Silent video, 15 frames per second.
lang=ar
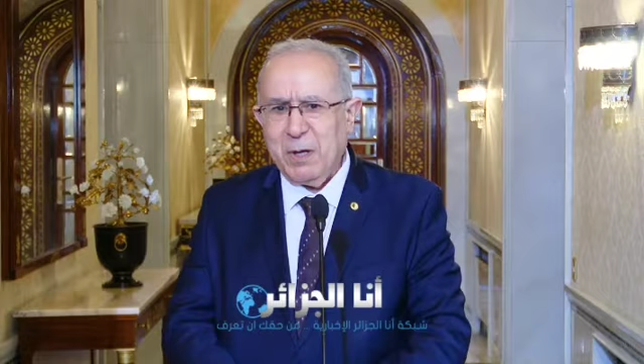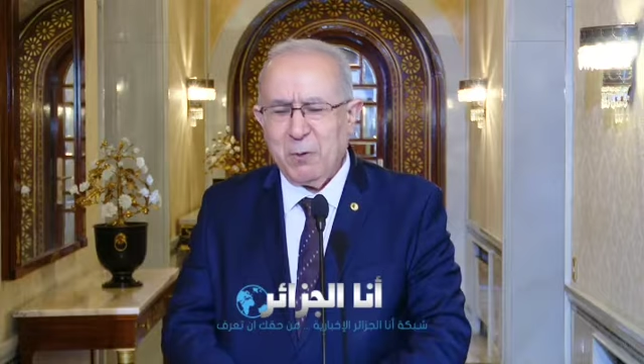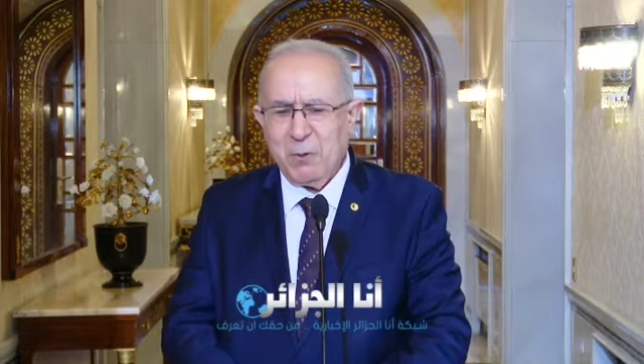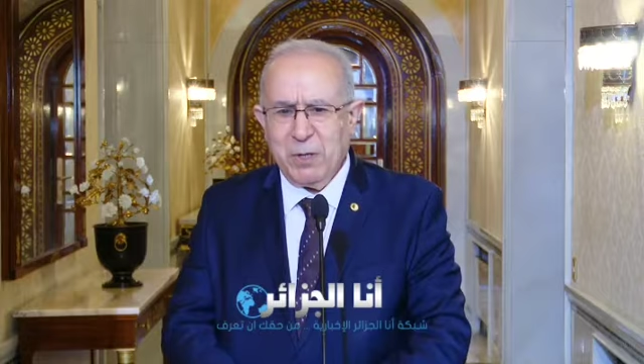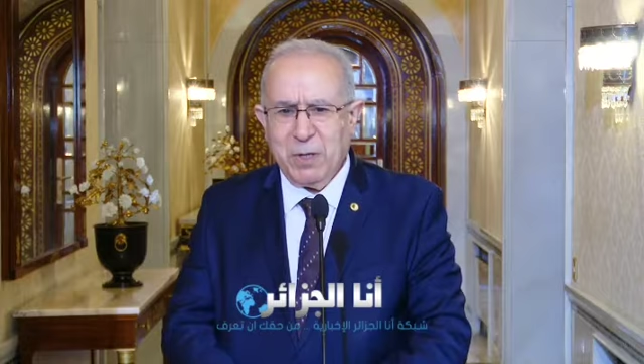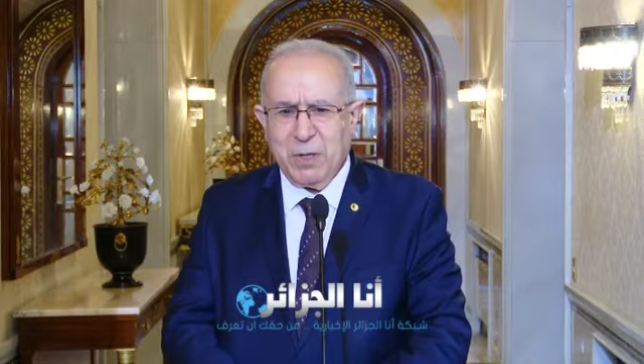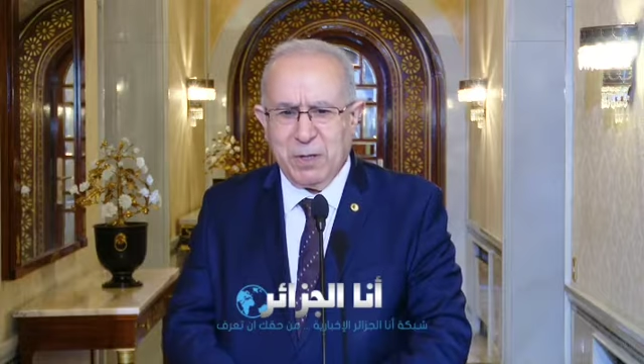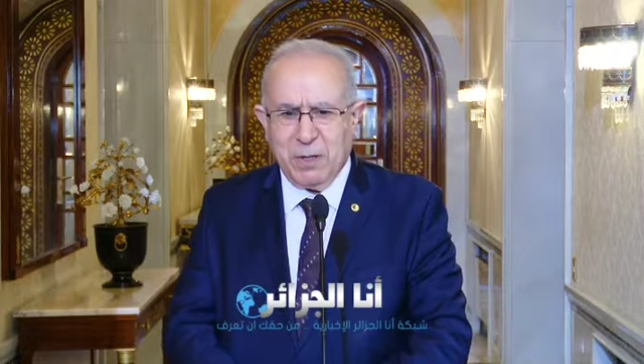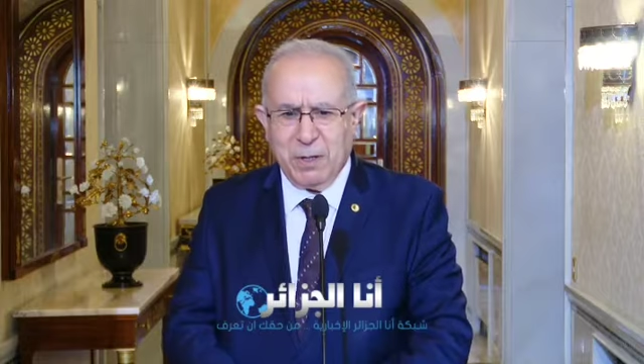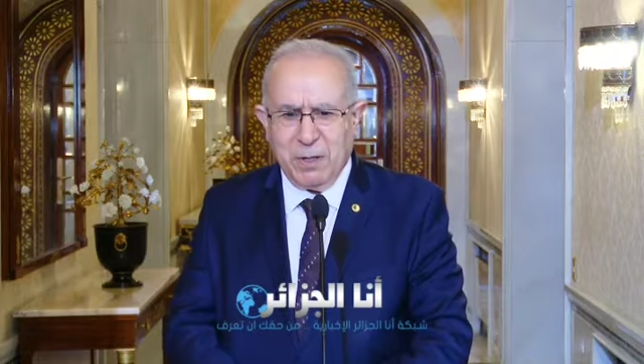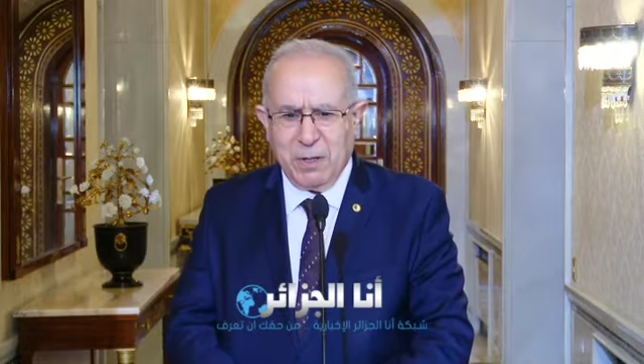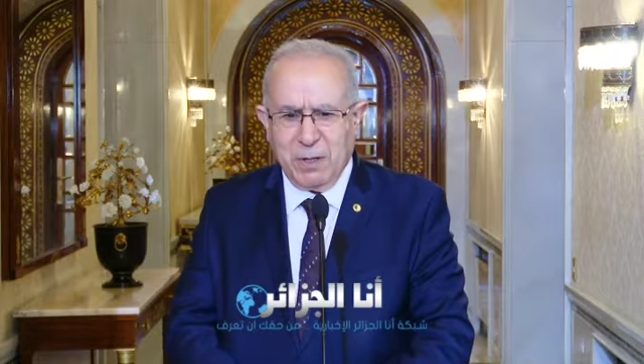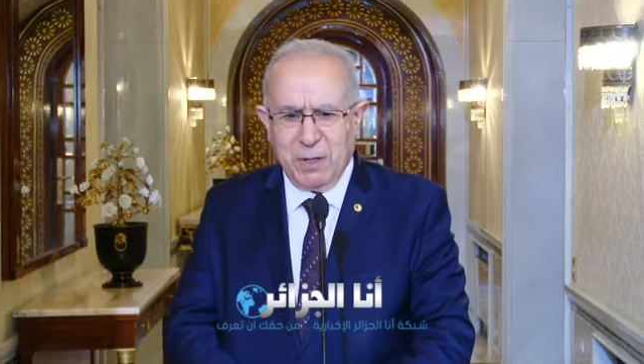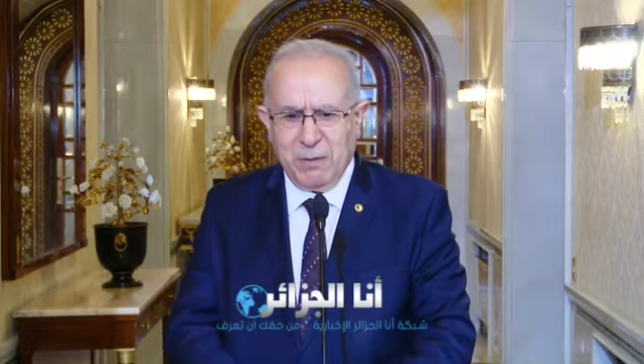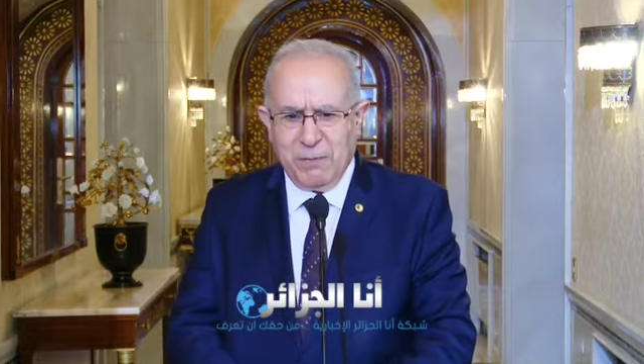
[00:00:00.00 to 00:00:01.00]
قوية
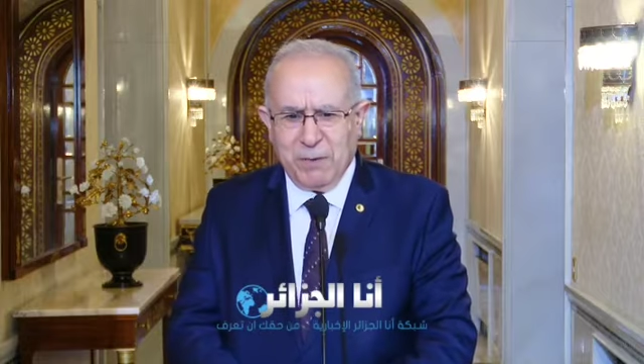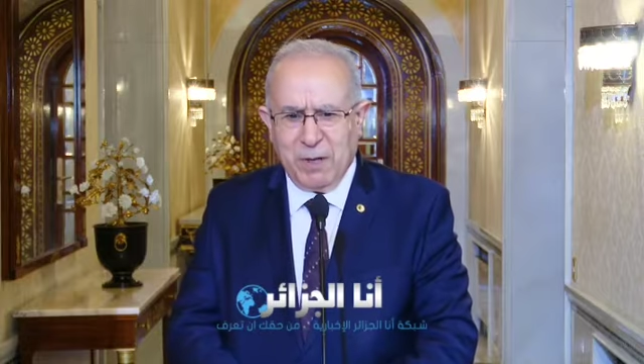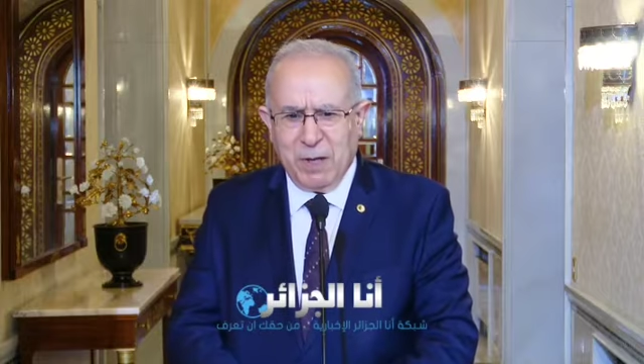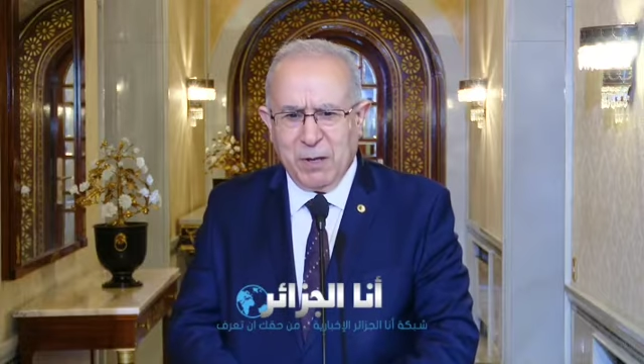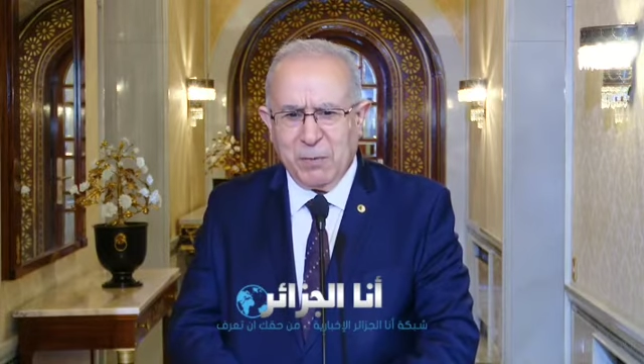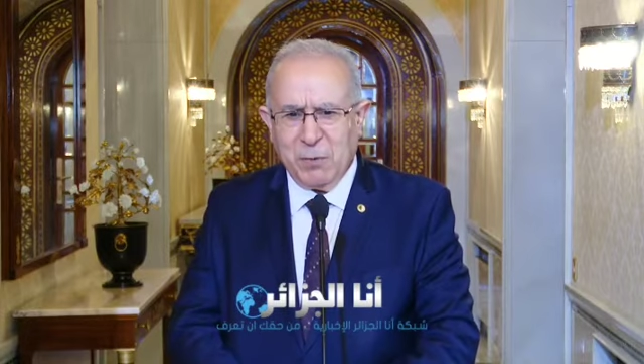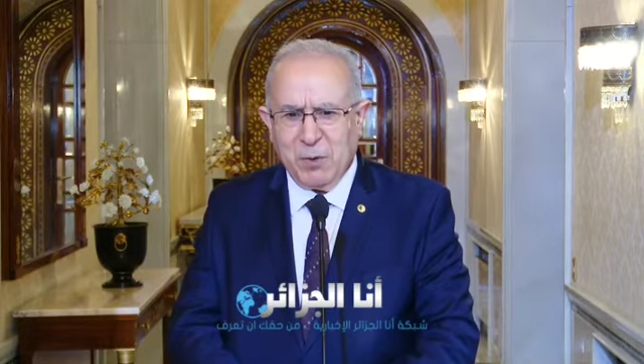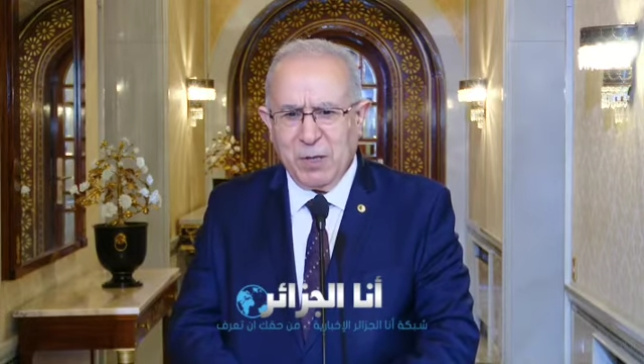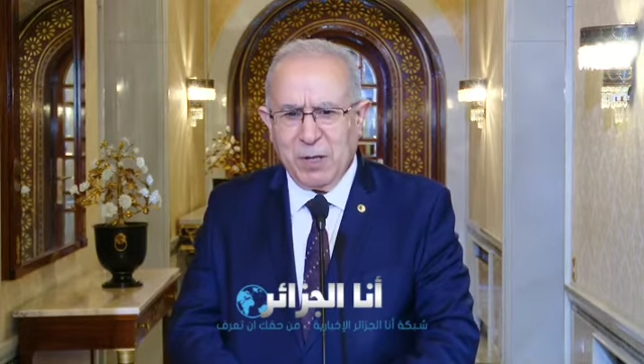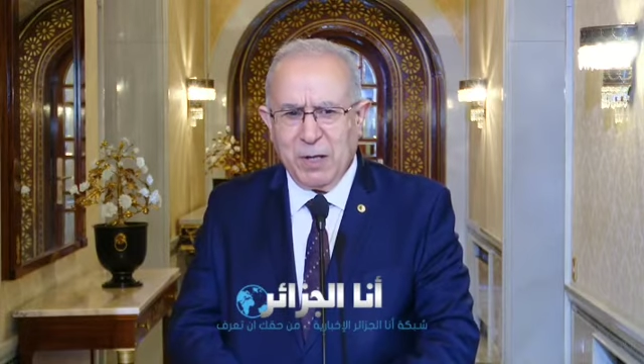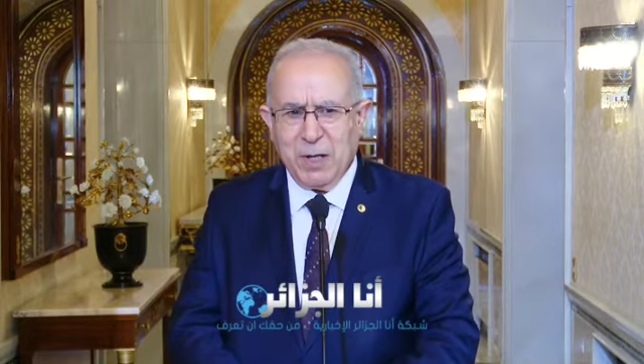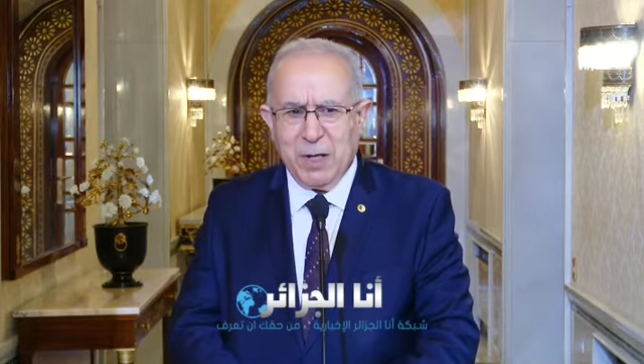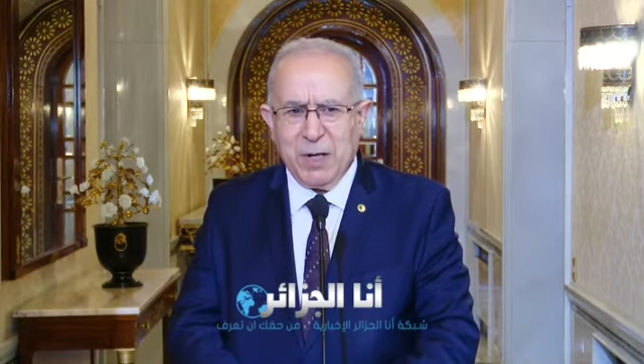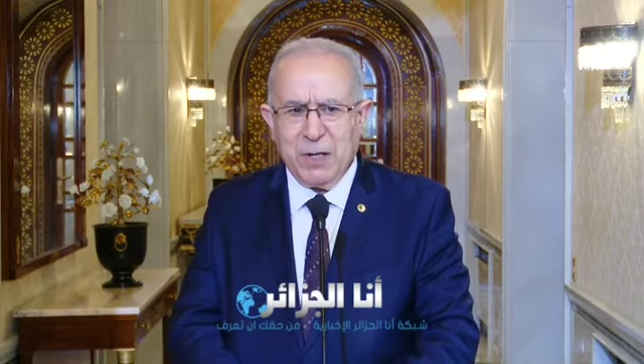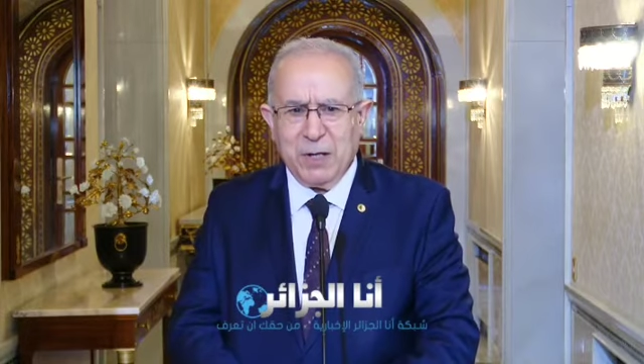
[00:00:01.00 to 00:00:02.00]
فالحمد لله
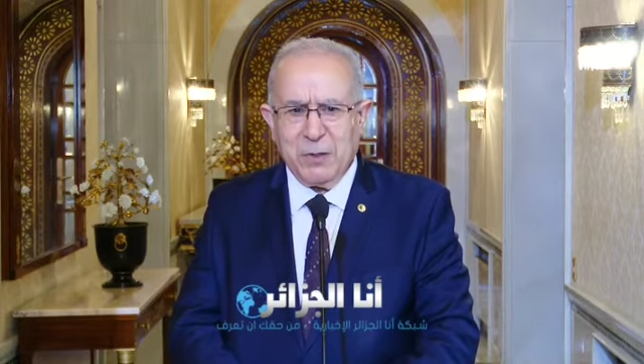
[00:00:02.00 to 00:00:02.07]
على